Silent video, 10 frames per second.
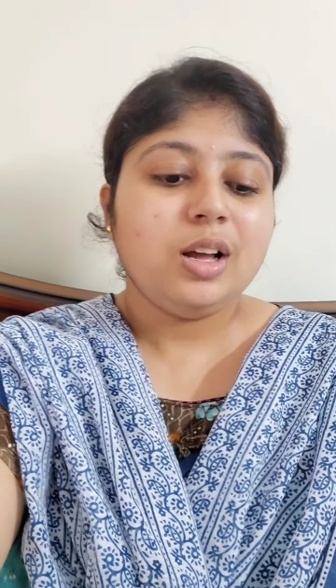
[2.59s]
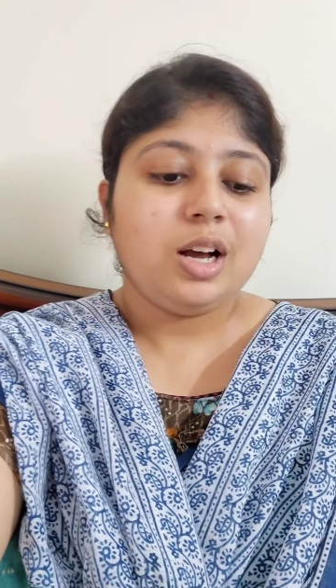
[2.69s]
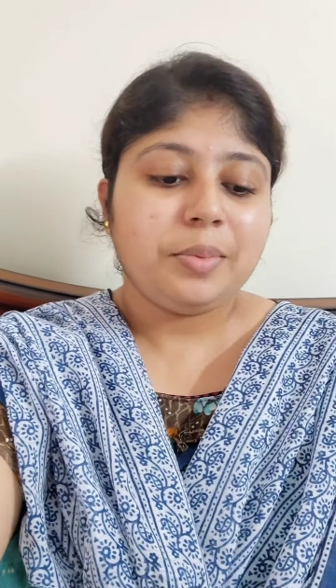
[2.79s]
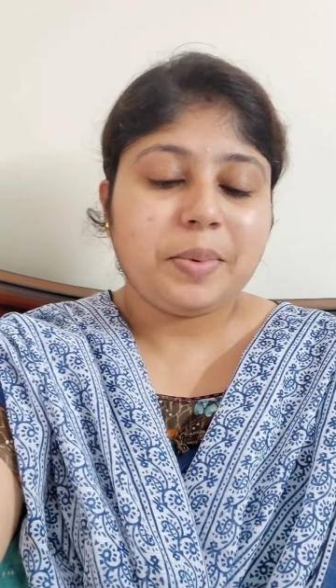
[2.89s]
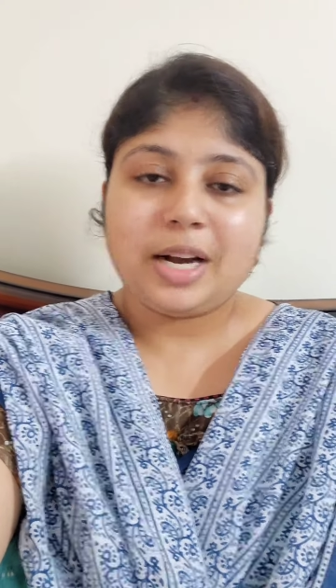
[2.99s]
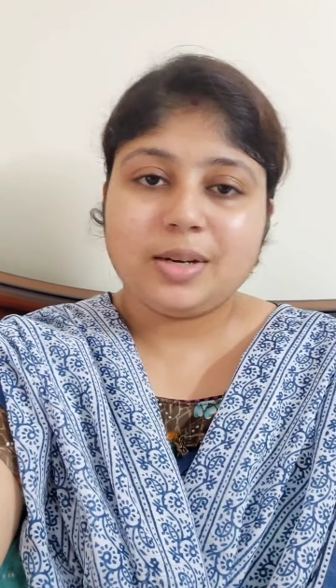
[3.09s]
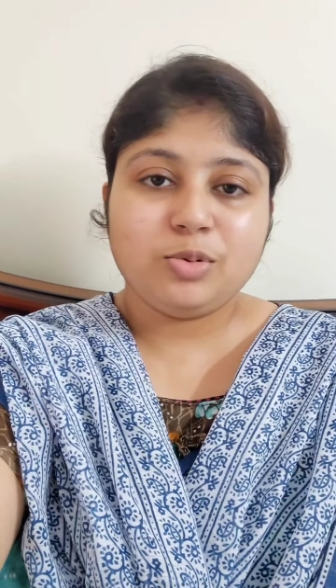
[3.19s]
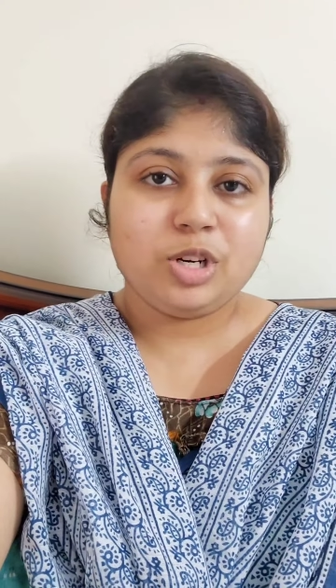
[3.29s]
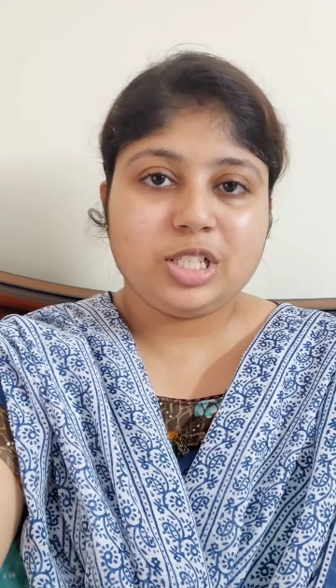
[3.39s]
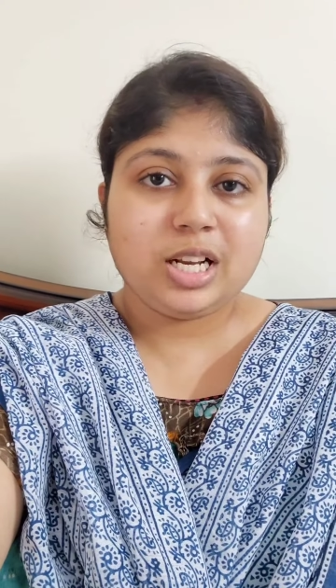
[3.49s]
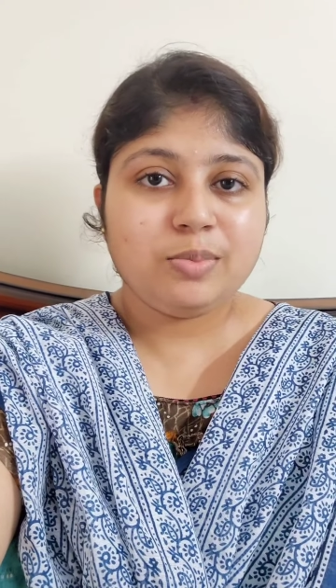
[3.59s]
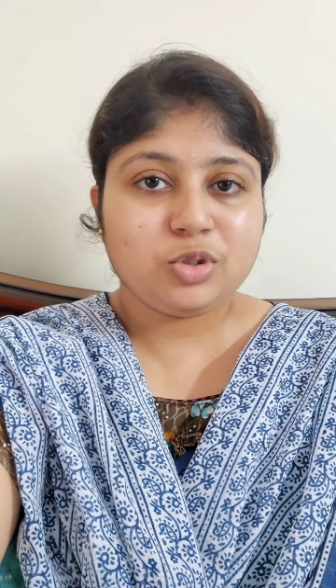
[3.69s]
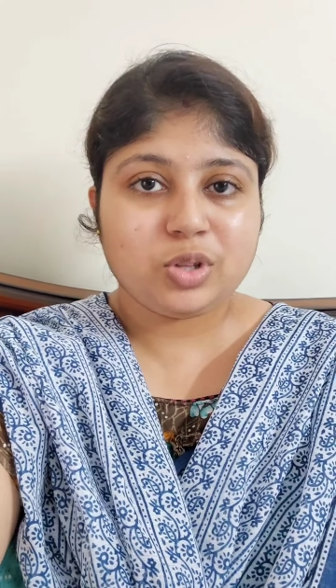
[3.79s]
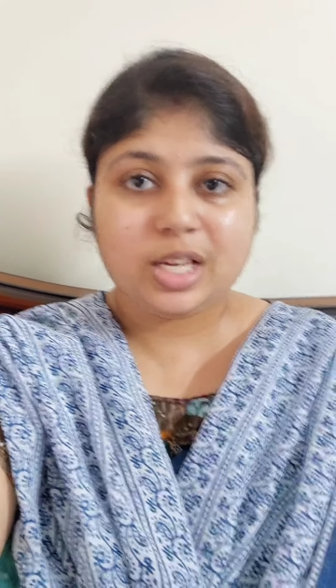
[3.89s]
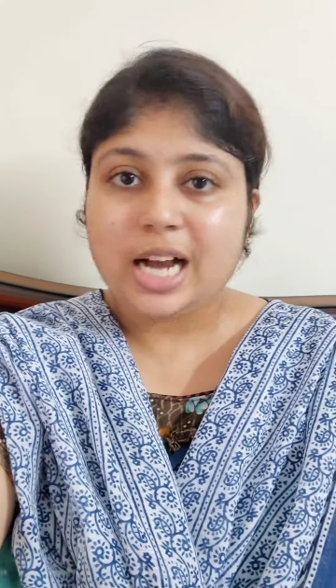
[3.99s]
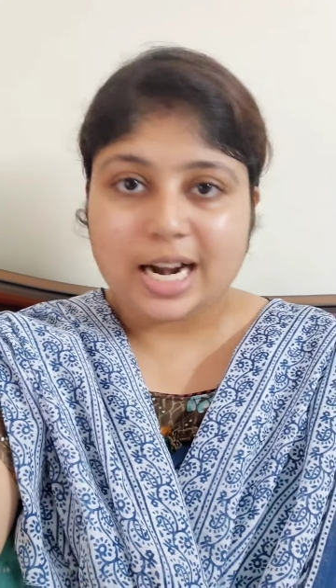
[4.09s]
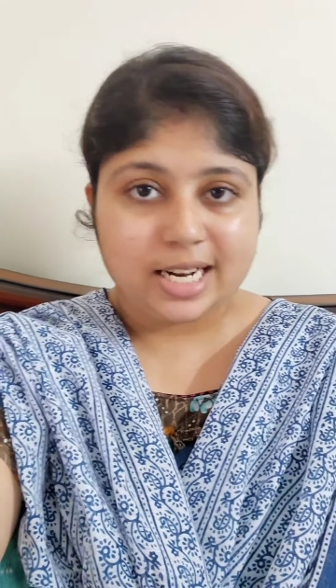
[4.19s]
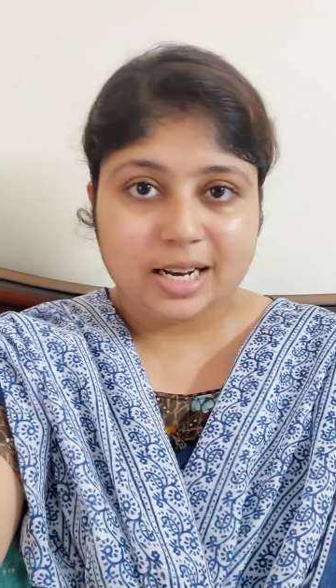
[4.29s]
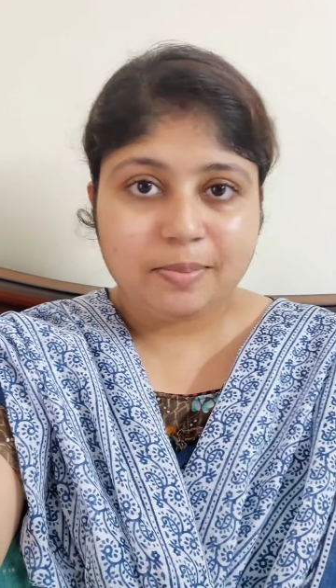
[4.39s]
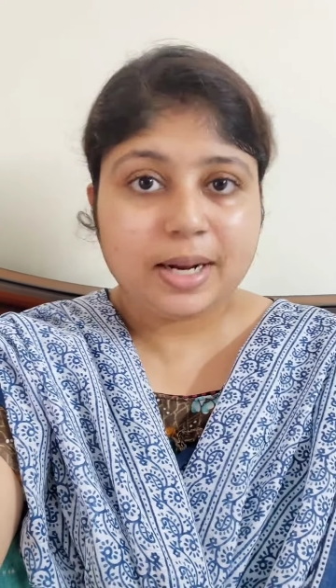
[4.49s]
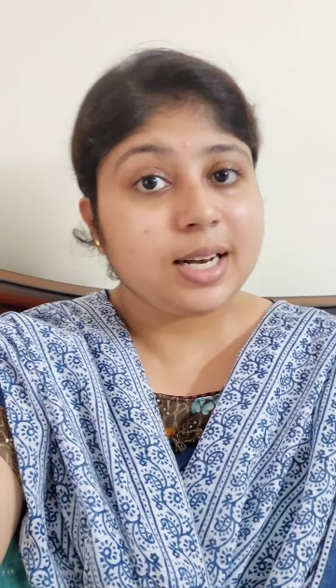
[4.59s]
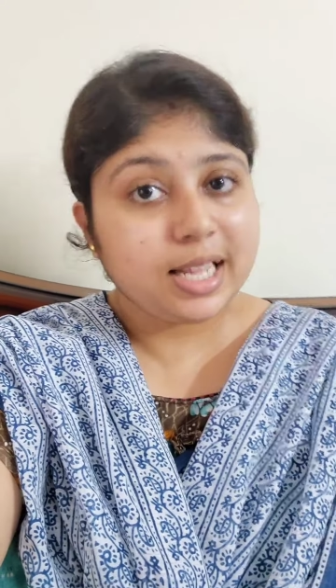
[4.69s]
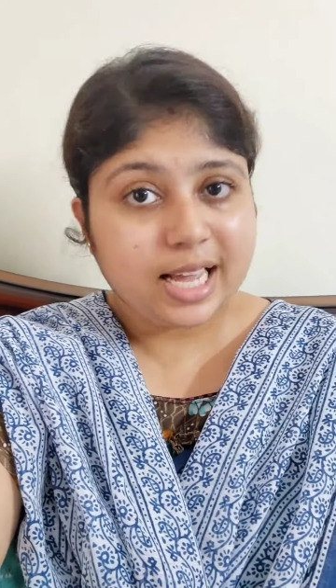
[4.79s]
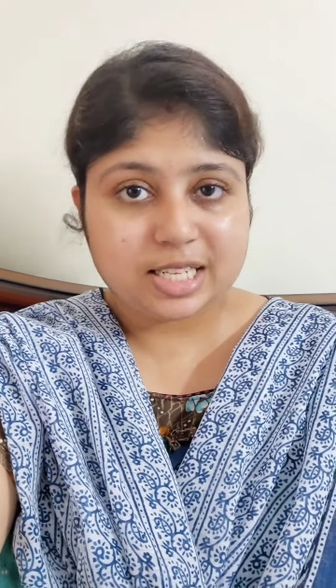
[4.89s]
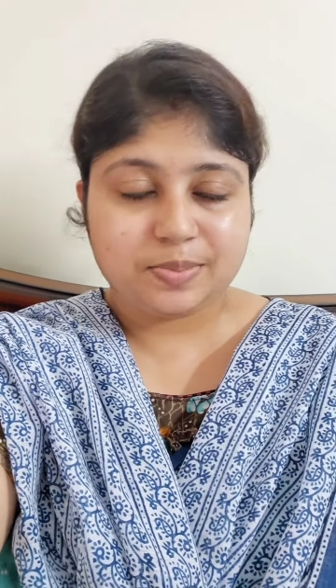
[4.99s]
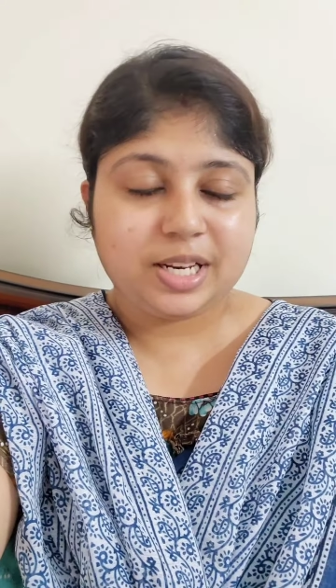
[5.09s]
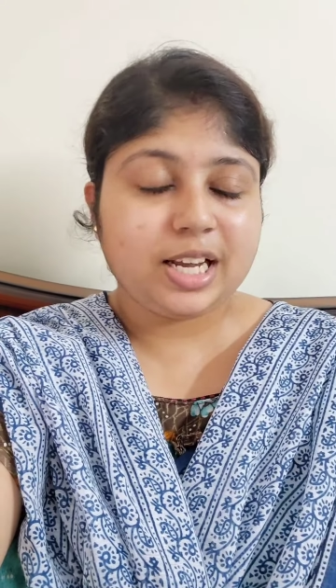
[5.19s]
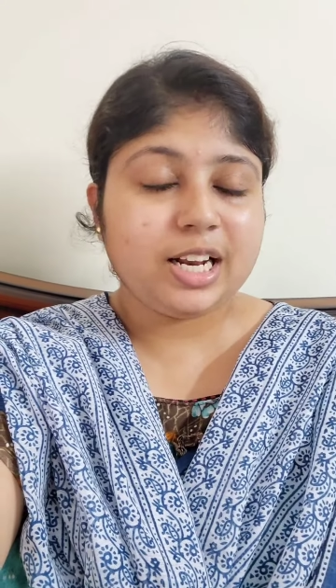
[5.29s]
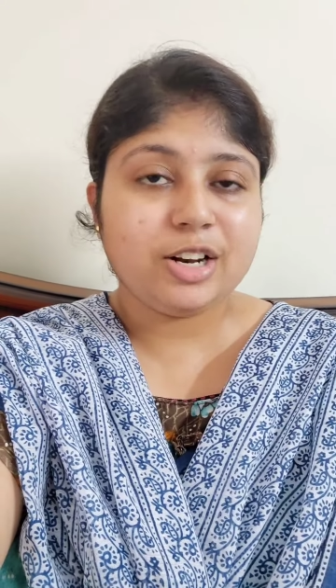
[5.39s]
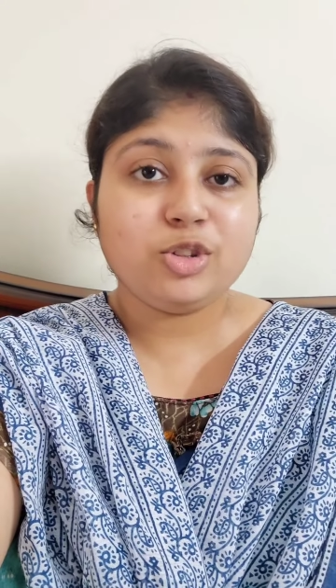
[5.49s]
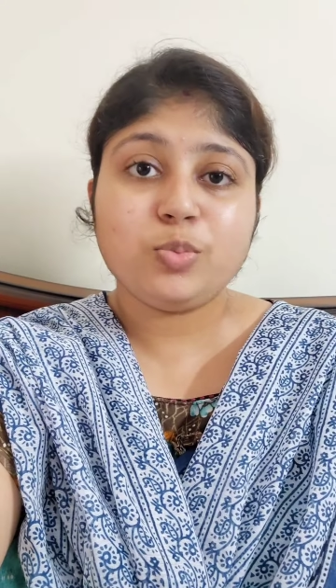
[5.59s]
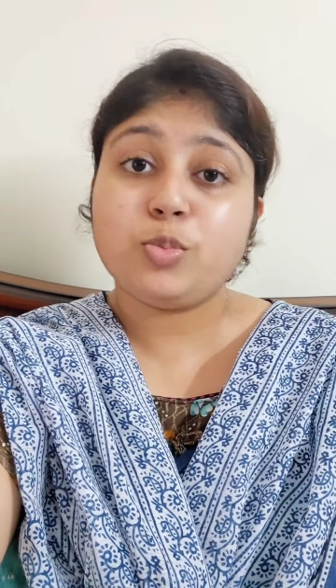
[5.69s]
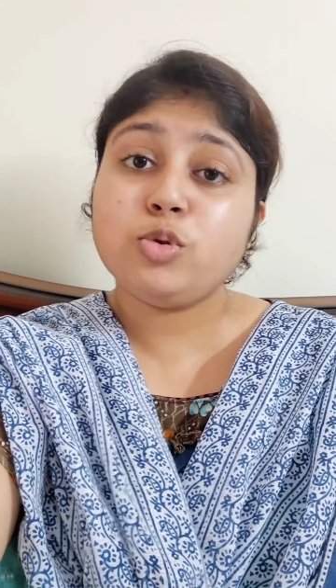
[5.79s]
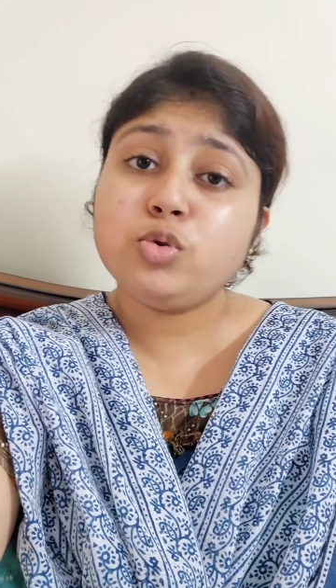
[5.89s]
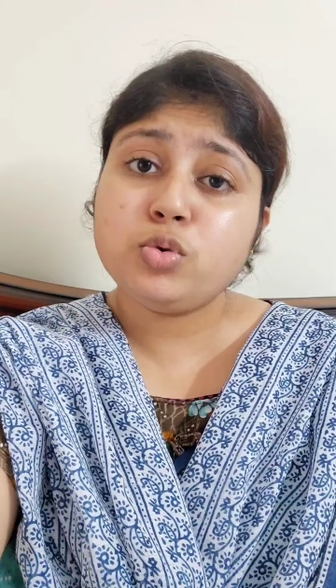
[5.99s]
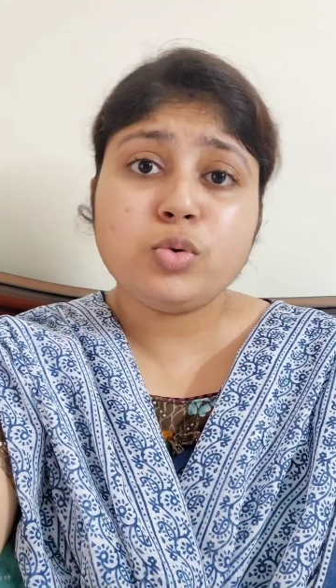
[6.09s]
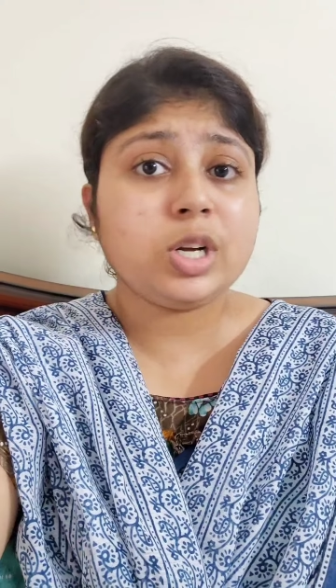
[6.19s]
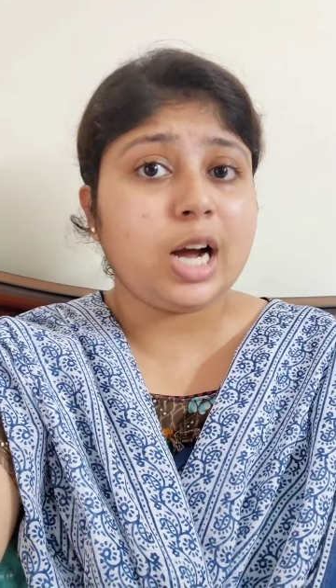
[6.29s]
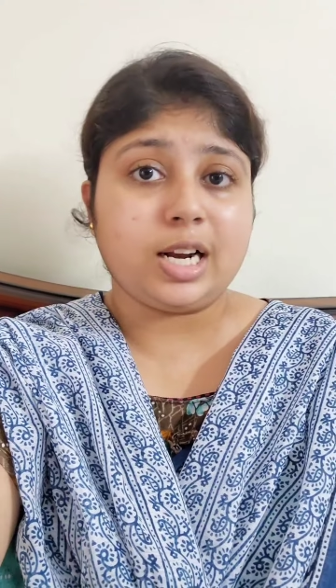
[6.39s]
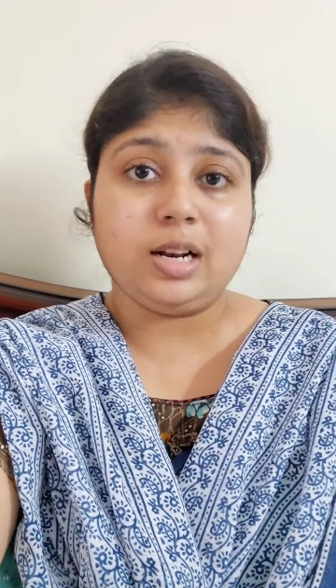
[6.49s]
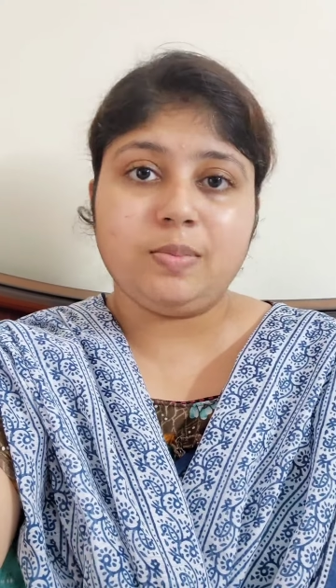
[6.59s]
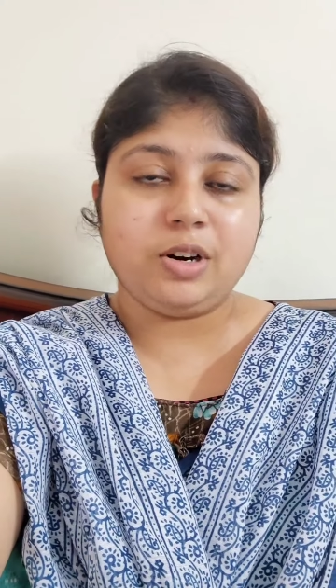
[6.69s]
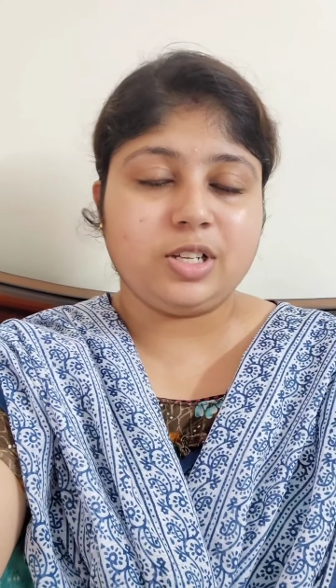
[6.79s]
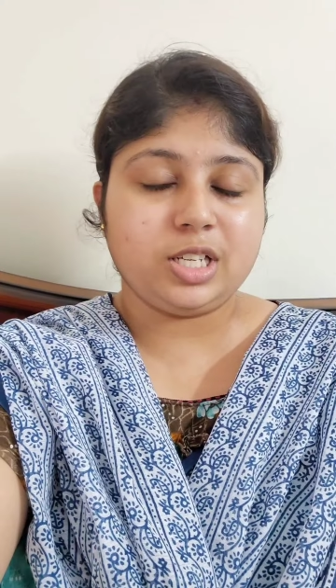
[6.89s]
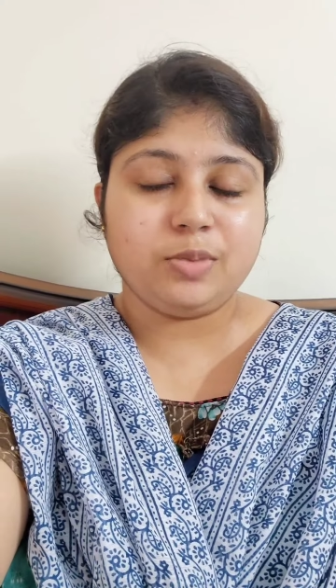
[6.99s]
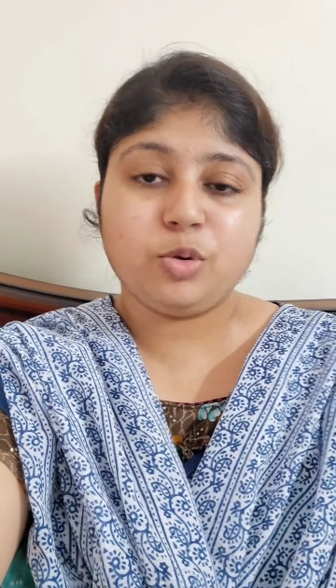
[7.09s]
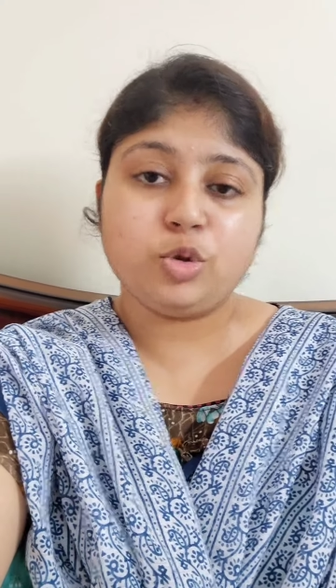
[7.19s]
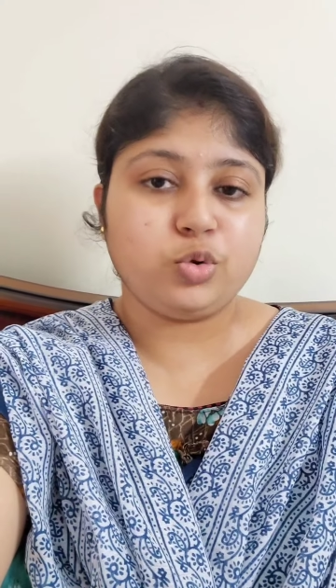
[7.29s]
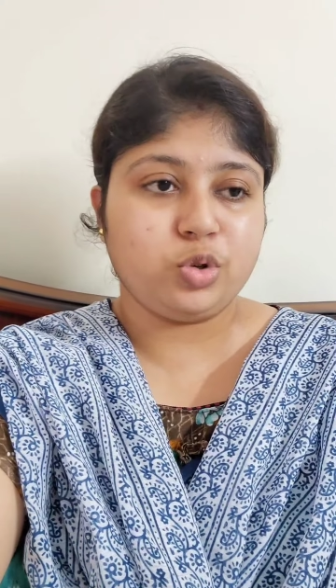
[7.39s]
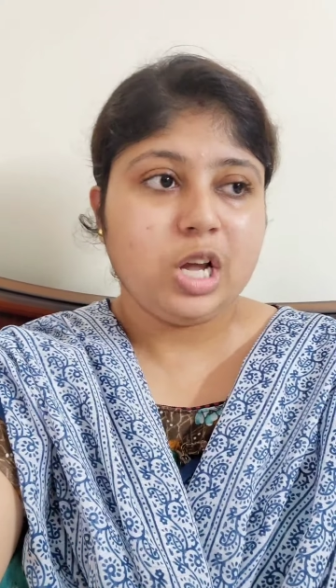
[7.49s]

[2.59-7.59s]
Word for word: আমি মাকে বলেছিলাম যদি কাঁঠাল পান নিয়ে আসবেন এখানে জানো তো প্রচুর কাঁঠাল পাওয়া যায় প্রচুর